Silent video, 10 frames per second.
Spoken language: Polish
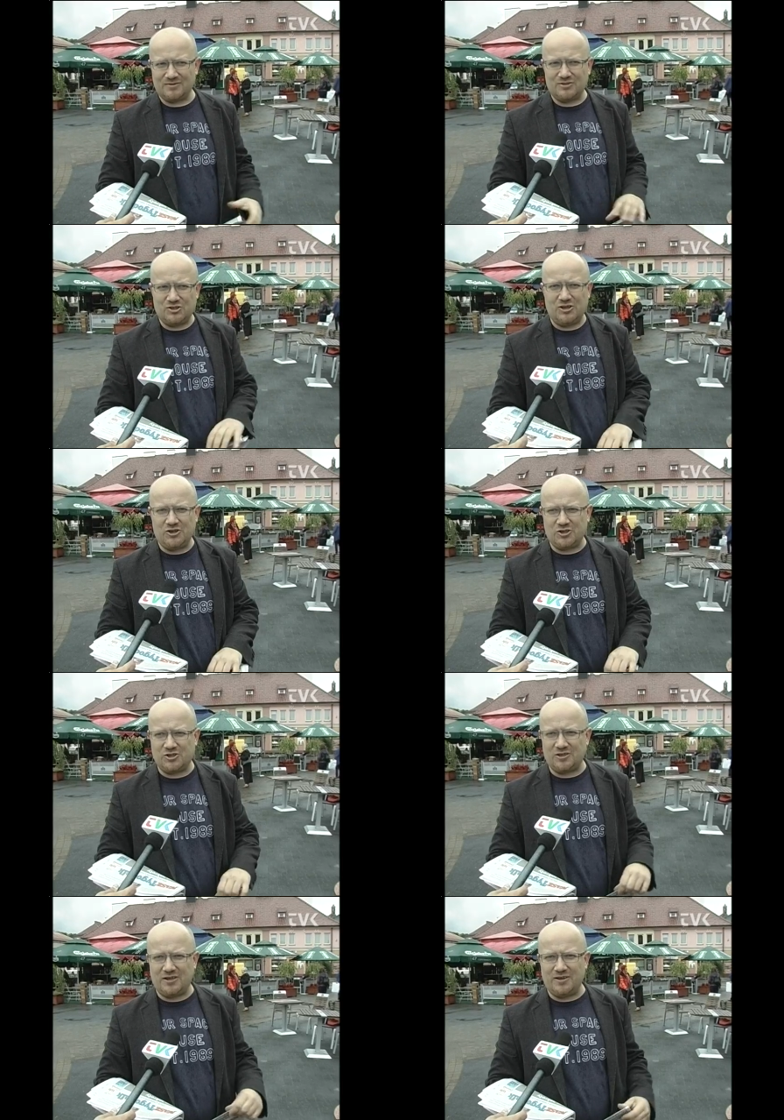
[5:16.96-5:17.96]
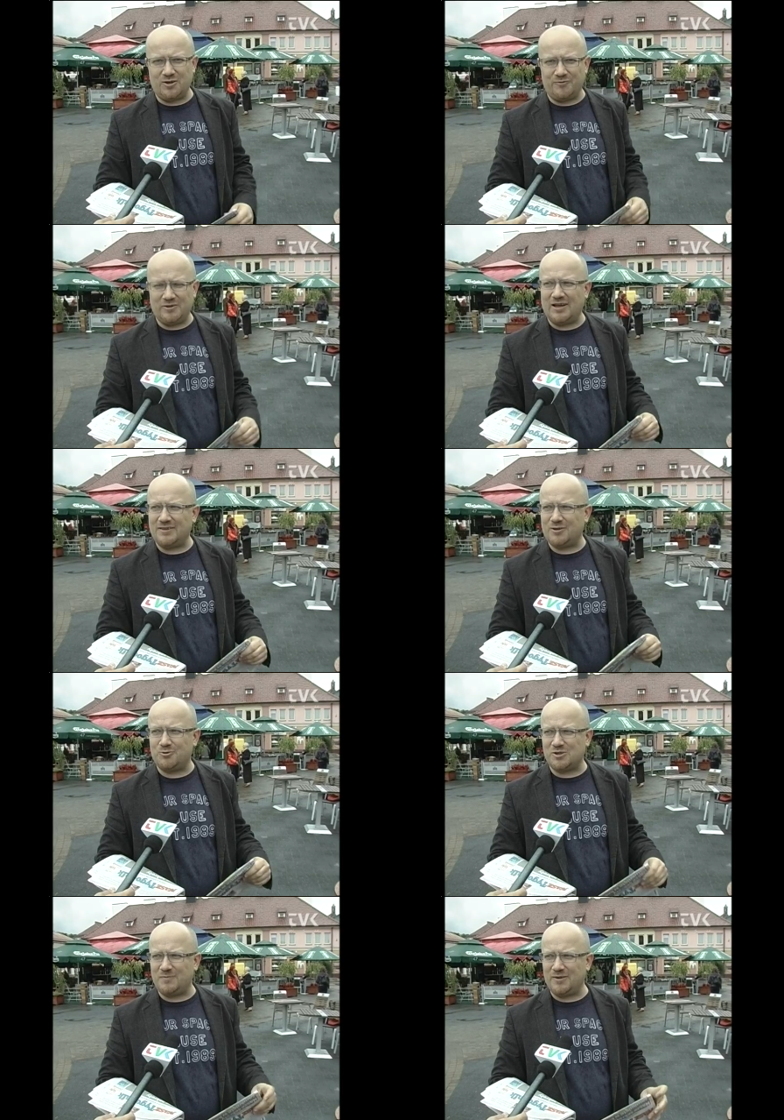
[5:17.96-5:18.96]
dzisiejszych czytelników i dla tych,
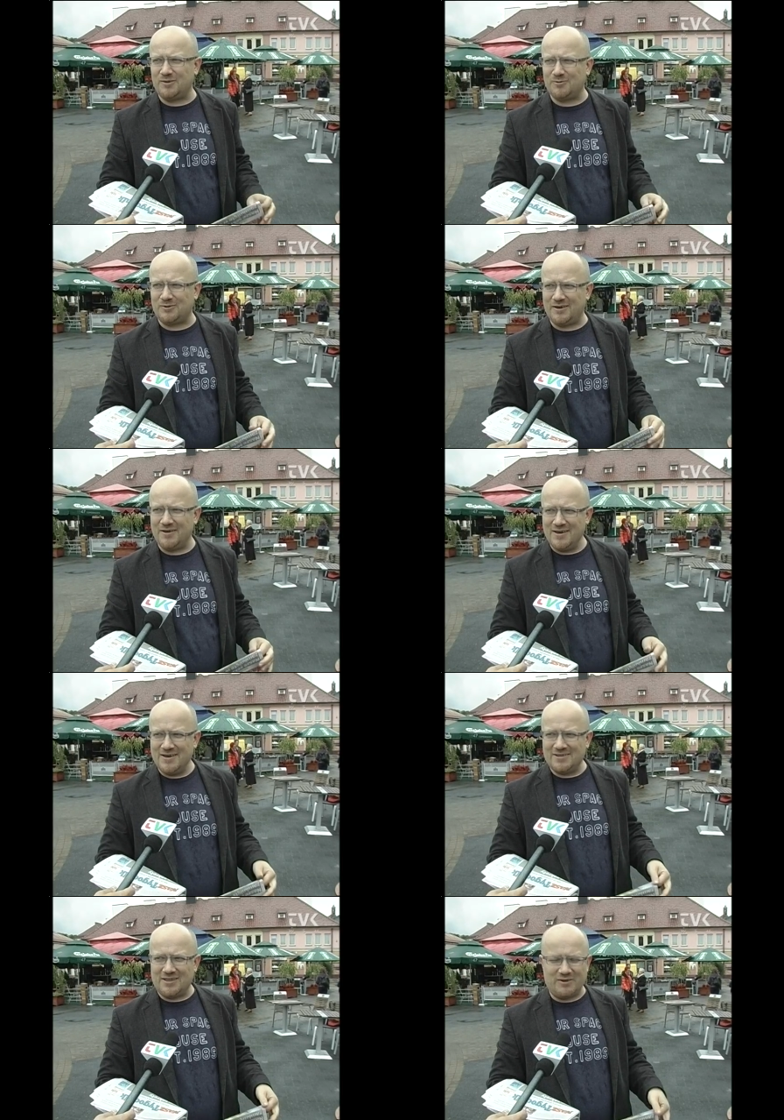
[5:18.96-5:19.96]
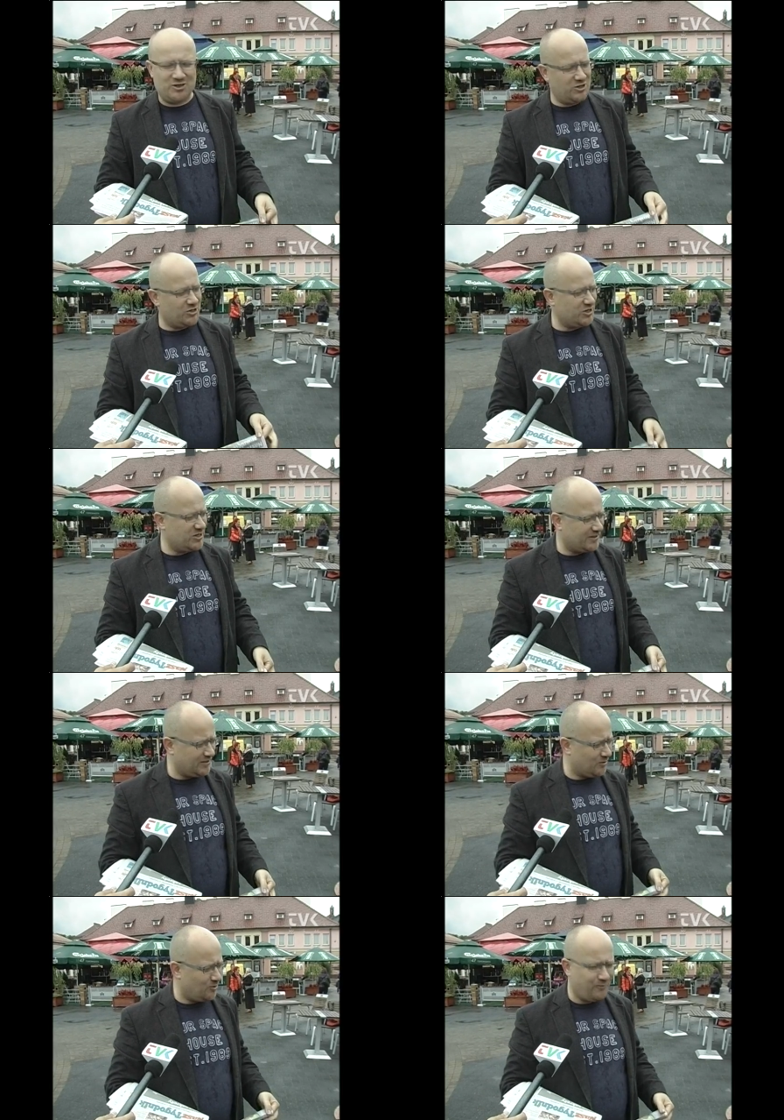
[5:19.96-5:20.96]
którzy będą tutaj za 26 lat
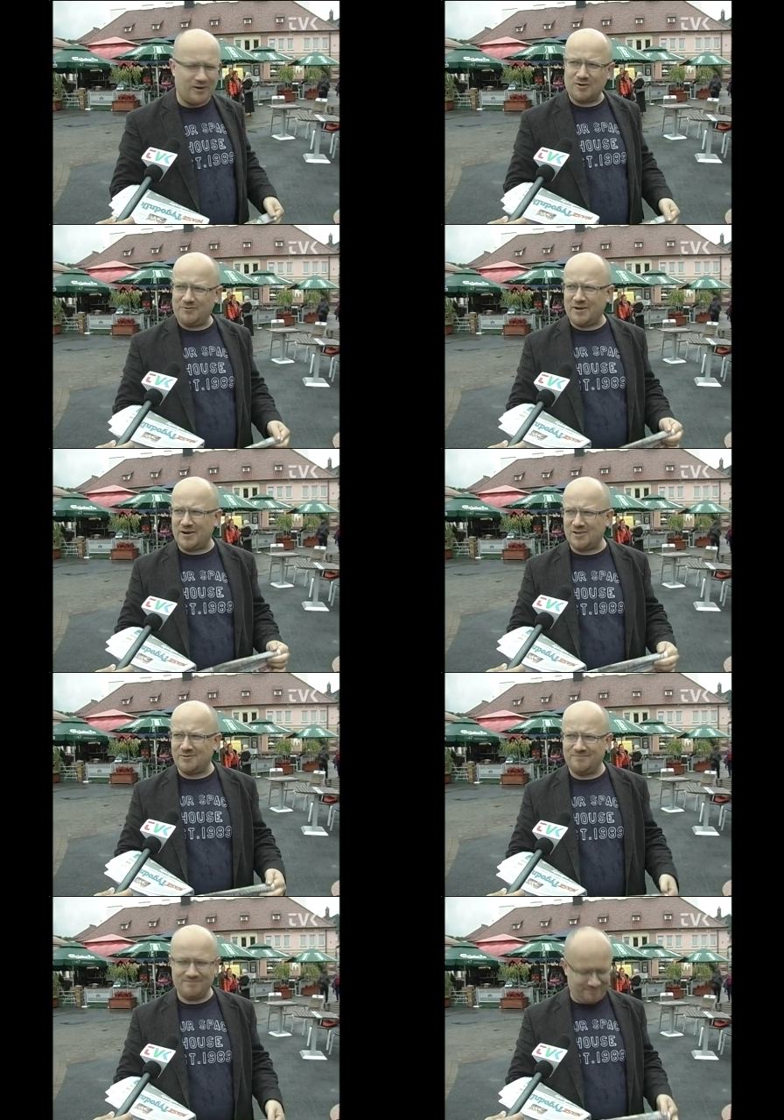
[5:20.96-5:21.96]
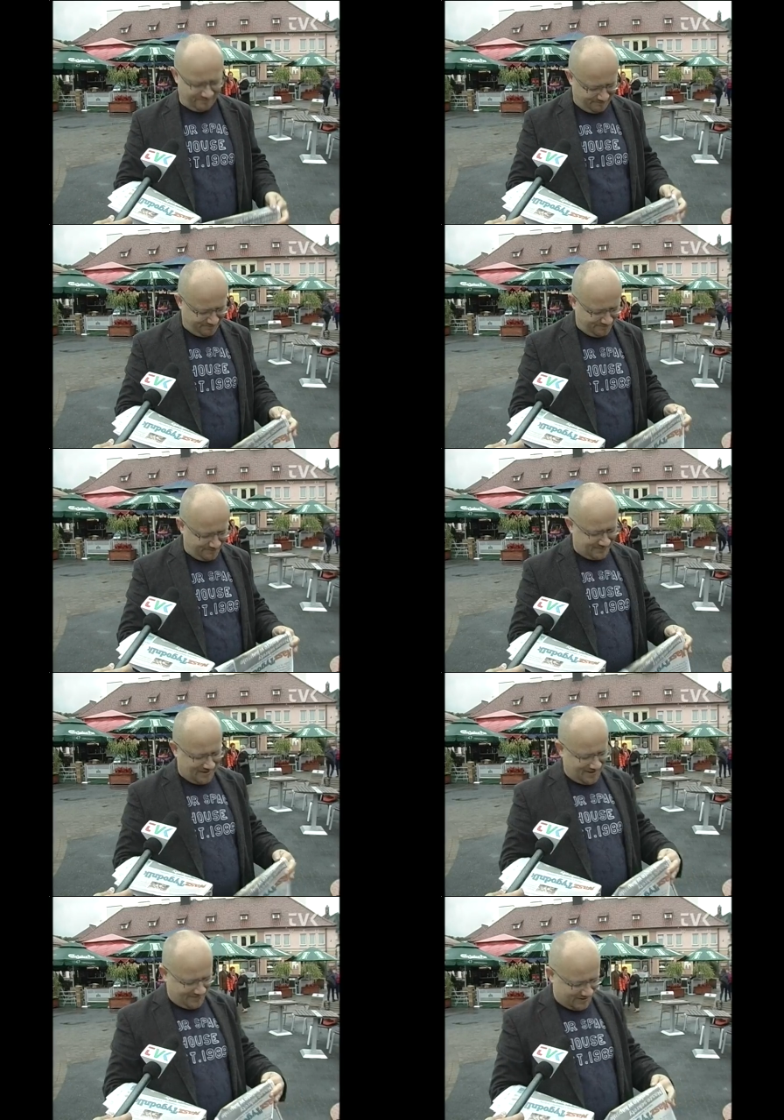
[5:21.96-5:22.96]
ten kufer otwierać.
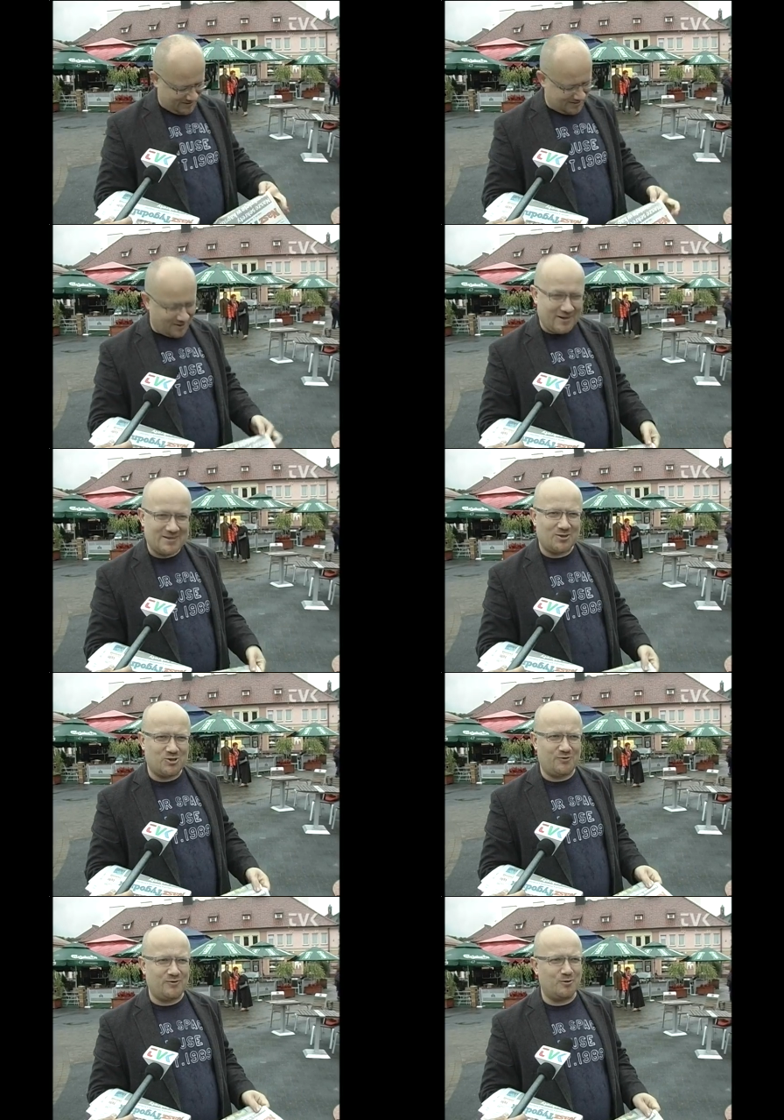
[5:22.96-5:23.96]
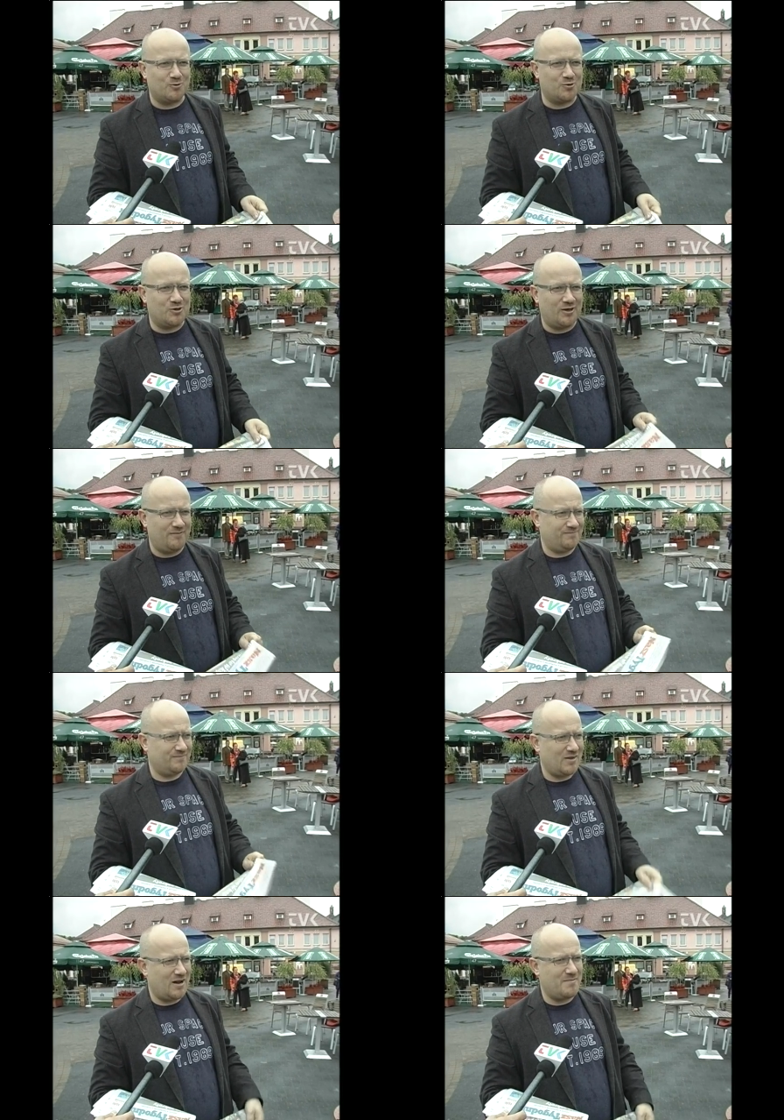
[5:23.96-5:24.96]
Więc trochę jest to dziwne uczucie,
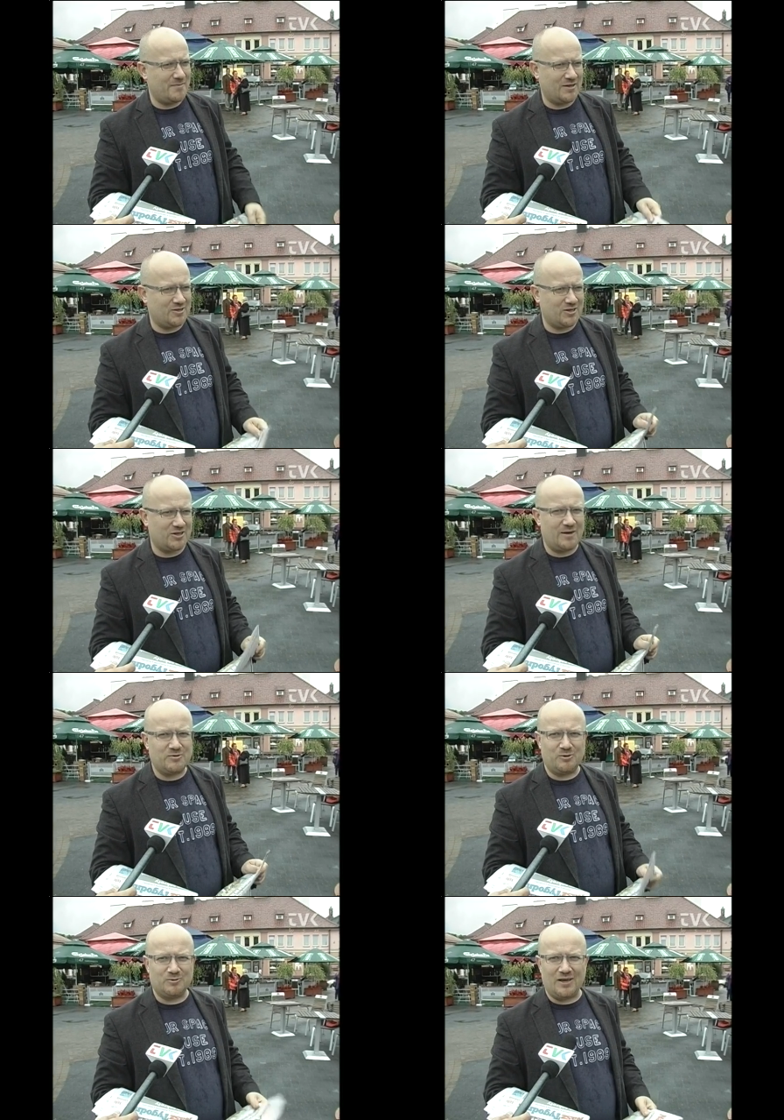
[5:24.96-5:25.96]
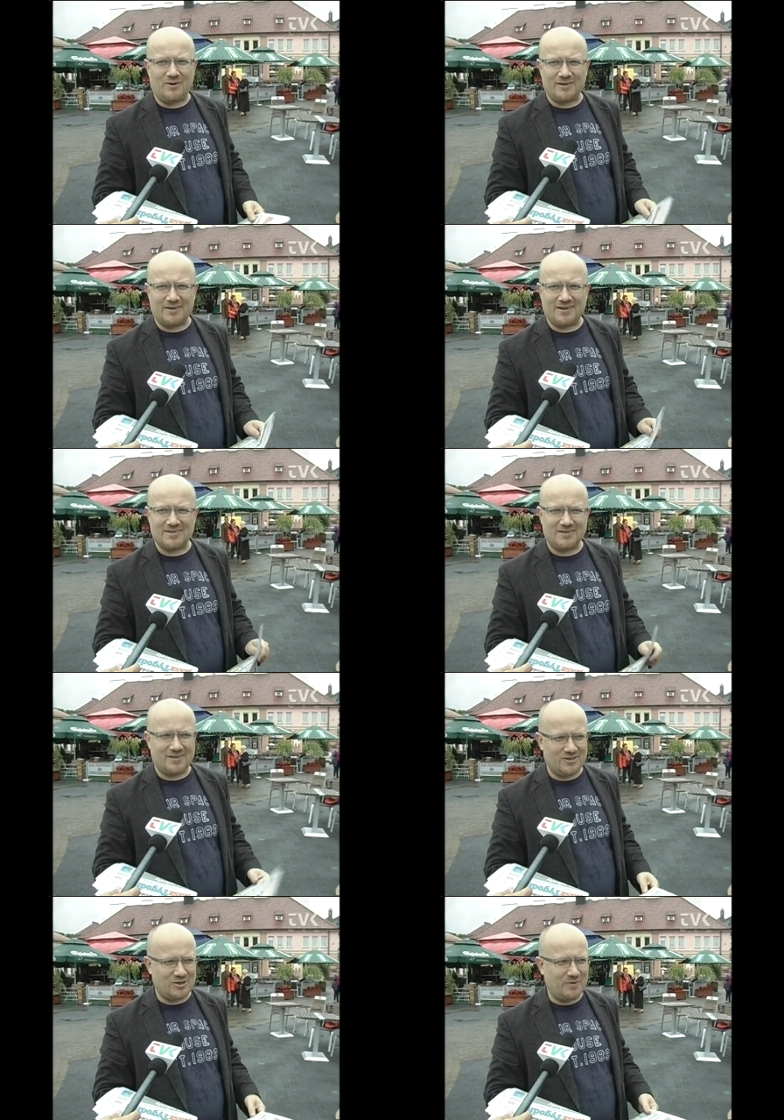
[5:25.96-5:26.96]
ale mam nadzieję, że nam się udała ta
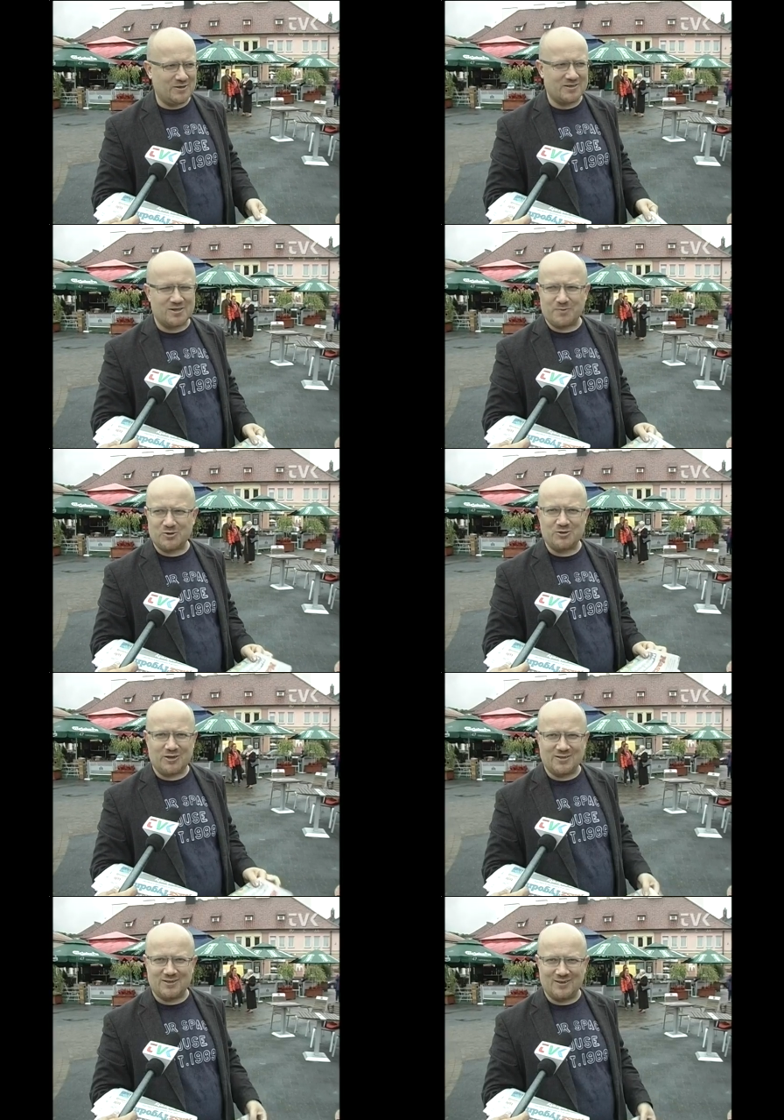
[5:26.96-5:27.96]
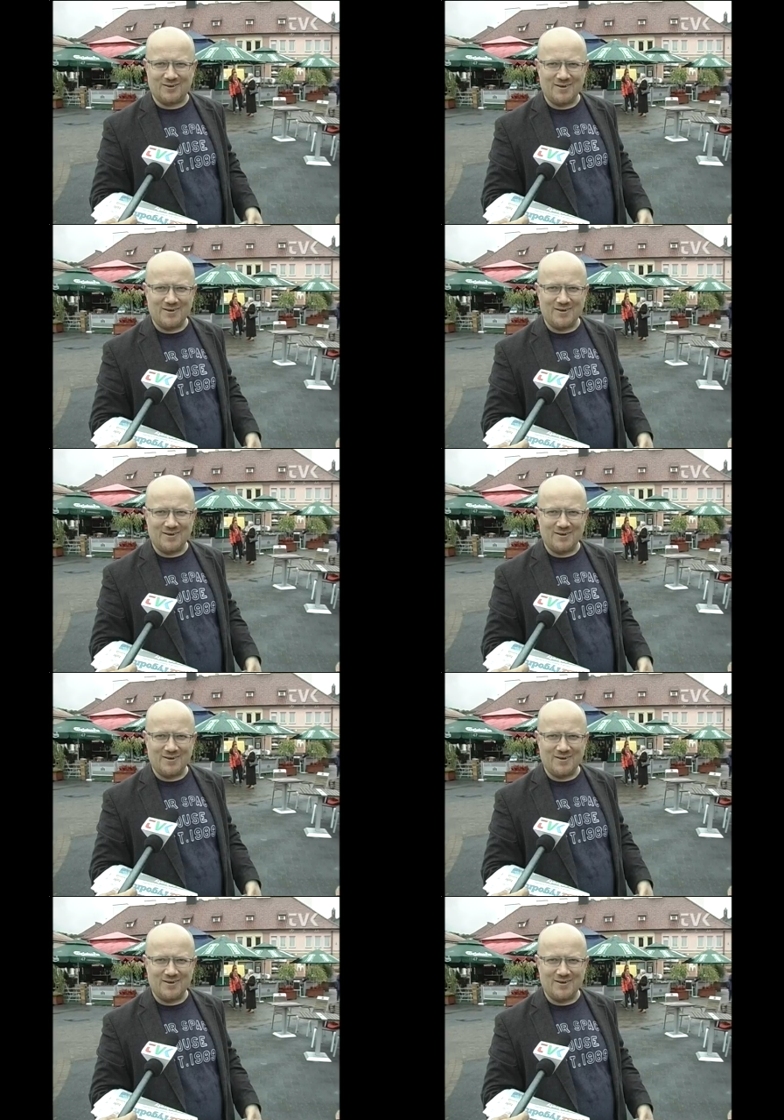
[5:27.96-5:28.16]
gazeta i że będzie co poczytać za te